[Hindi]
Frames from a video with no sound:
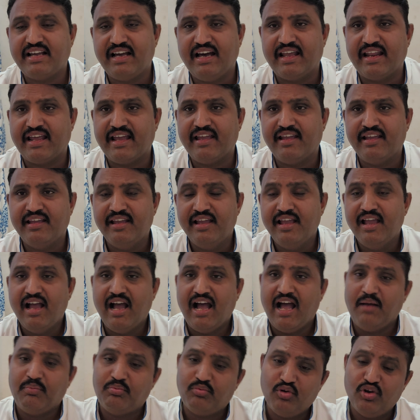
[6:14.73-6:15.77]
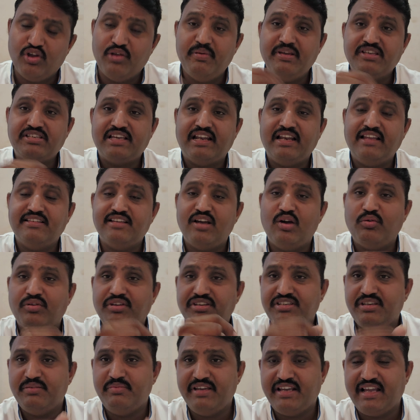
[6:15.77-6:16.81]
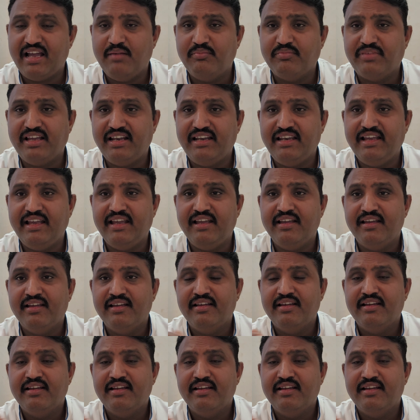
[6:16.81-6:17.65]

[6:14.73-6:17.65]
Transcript: खा रहा है आप कोई भी चले जाओ किसी भी काम के लिए